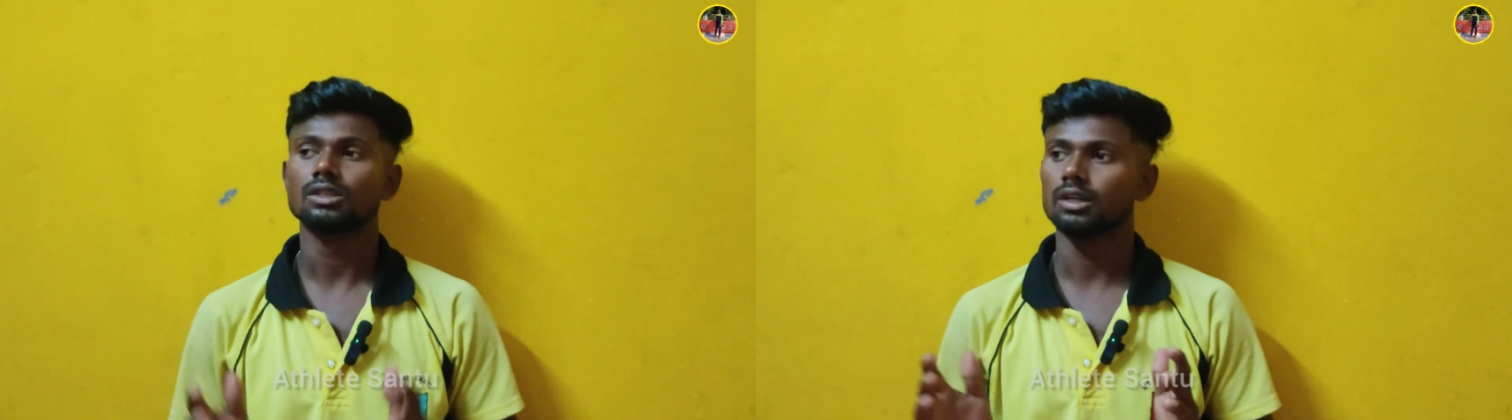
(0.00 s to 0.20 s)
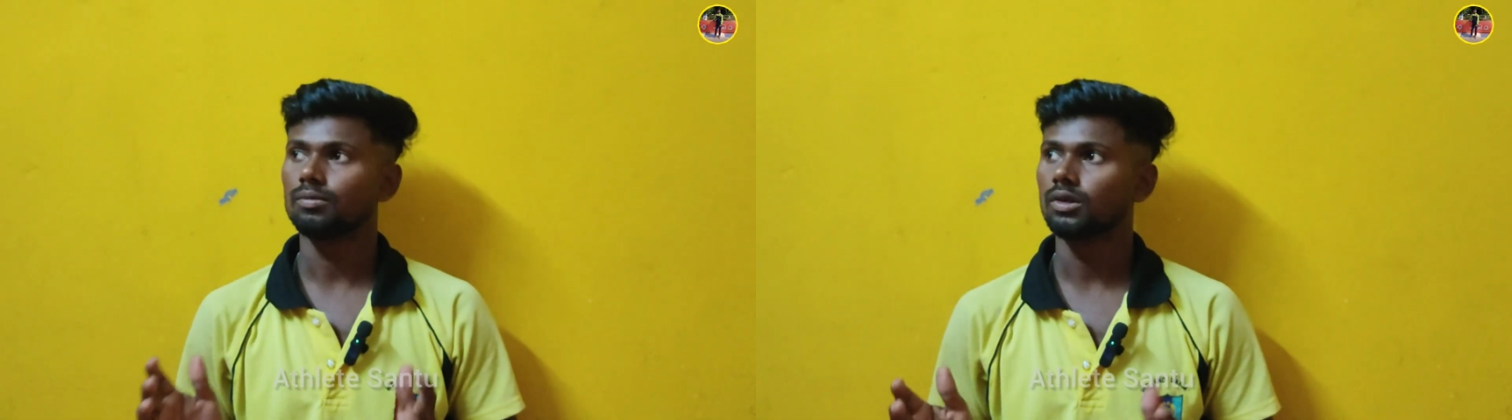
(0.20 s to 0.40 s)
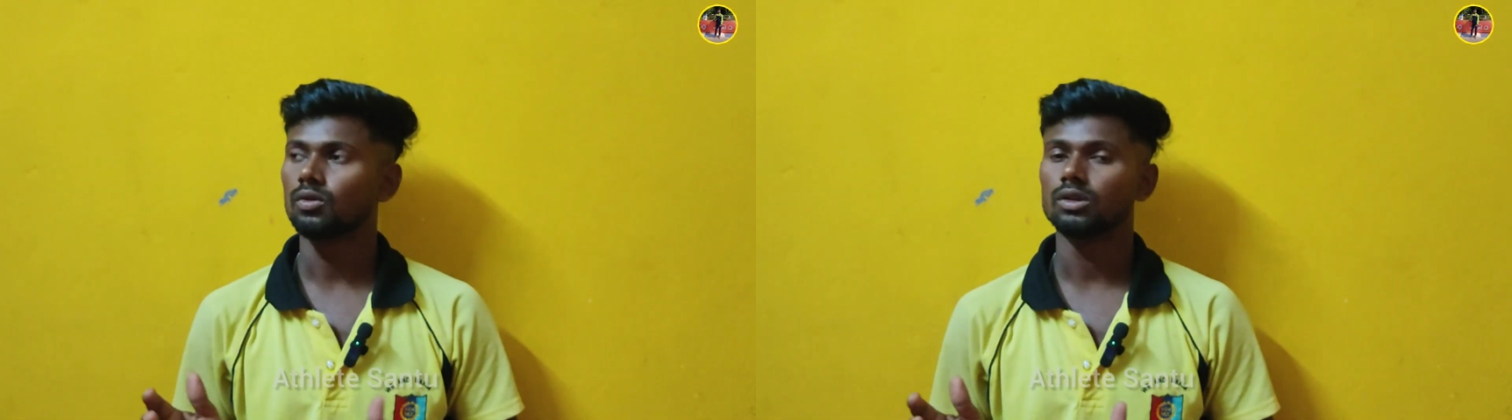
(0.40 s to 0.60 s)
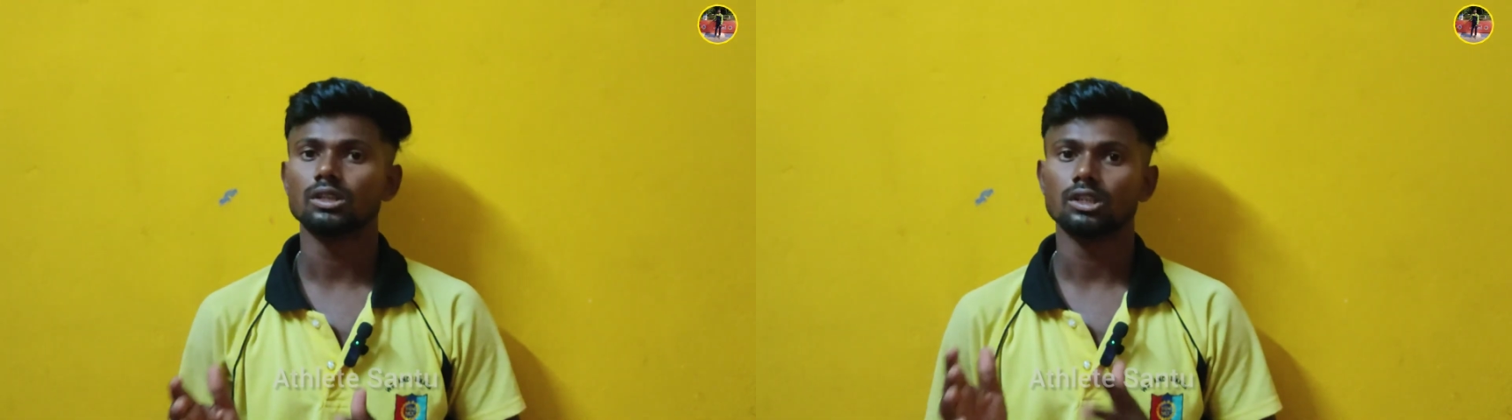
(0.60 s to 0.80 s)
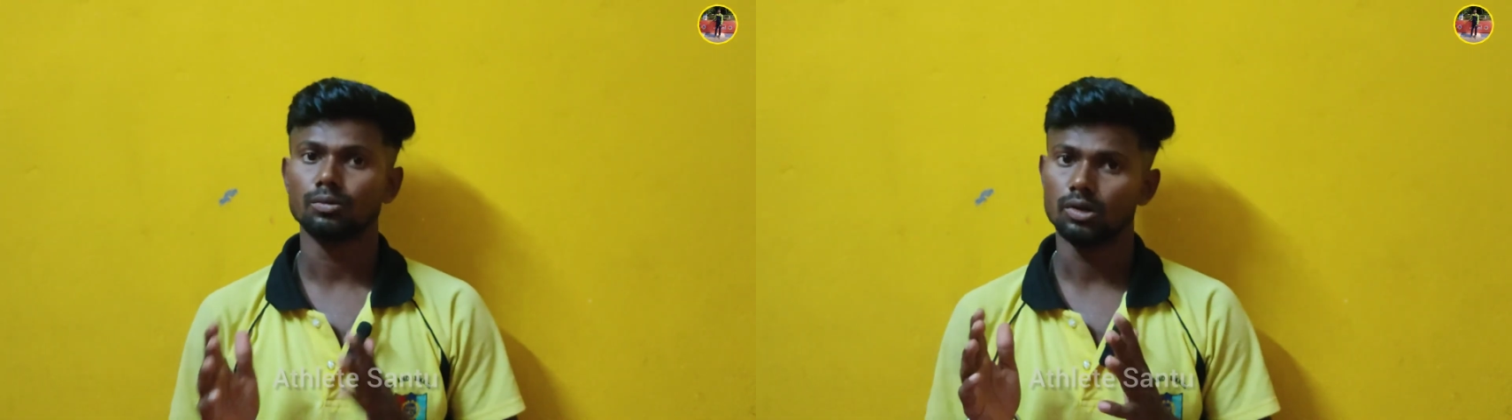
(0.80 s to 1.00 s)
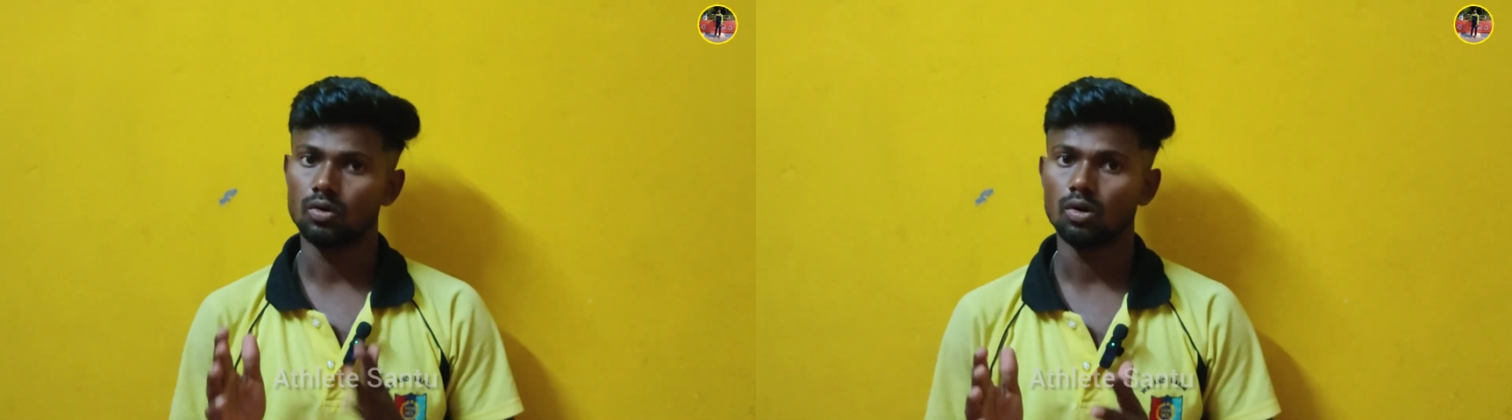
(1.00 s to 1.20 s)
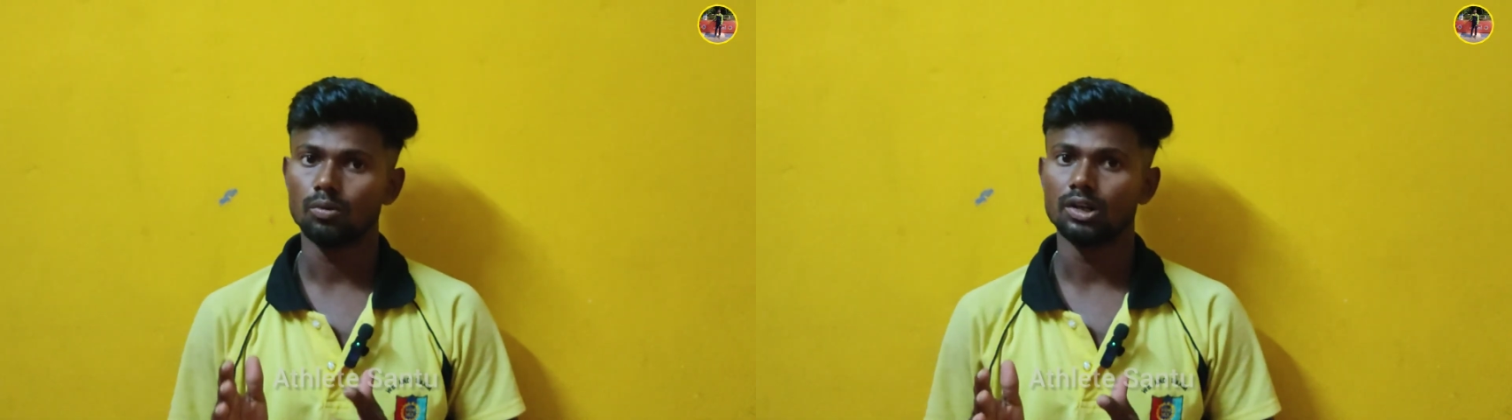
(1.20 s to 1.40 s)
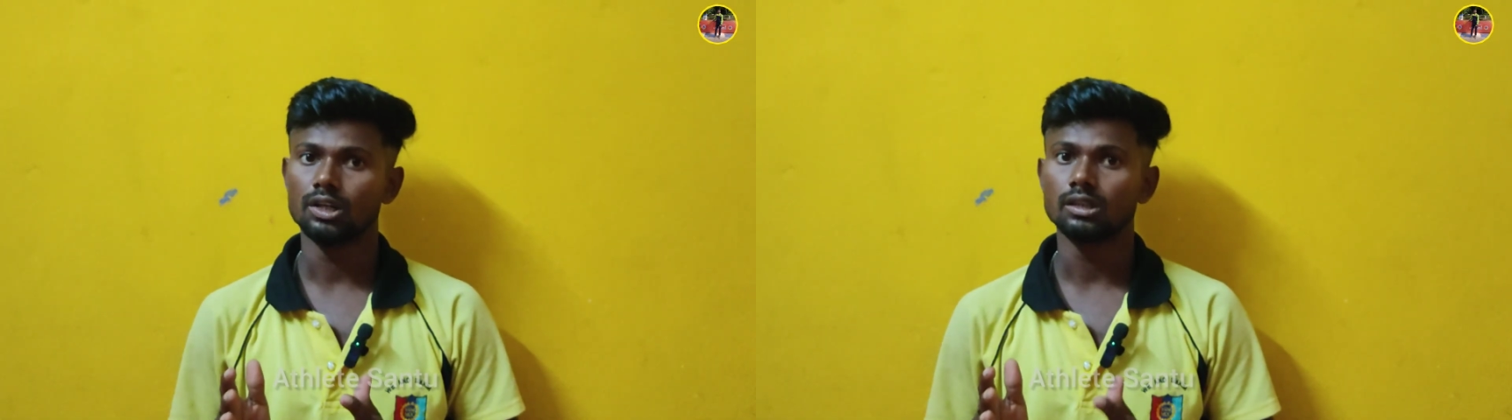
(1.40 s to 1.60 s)
স্টেট মিট করেছি স্টেট মিট গোল্ড
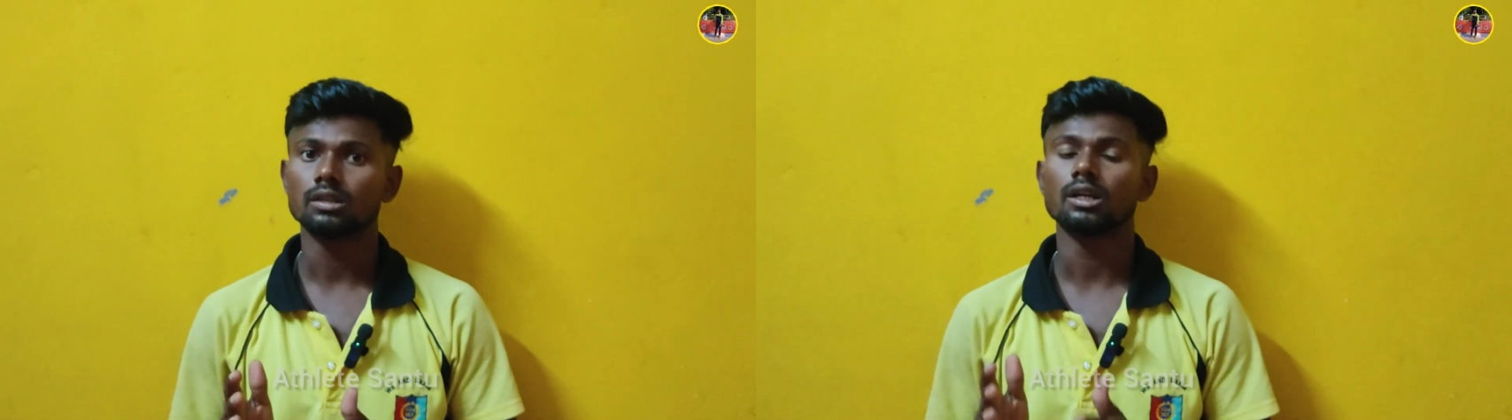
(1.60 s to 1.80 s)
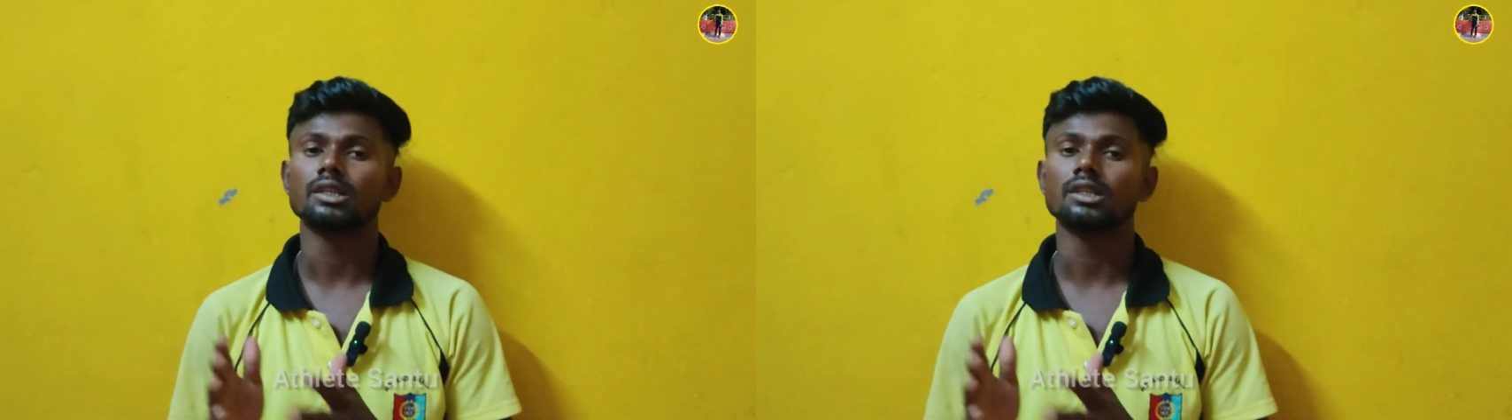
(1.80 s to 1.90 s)
মেডেলিস্ট